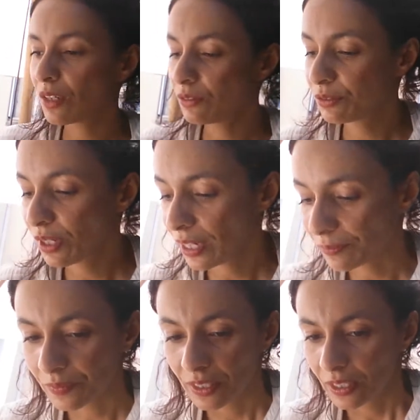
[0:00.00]
Voilà.
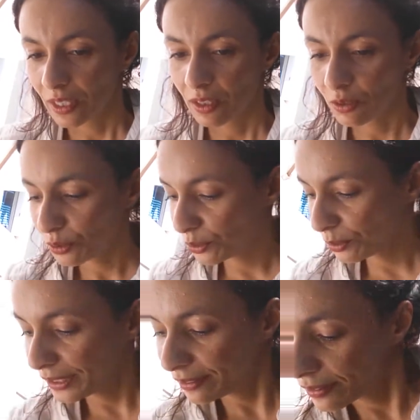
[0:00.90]

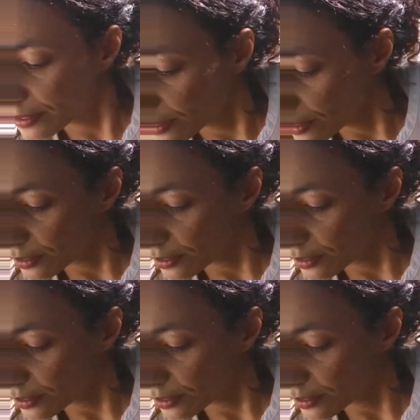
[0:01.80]
Ensuite,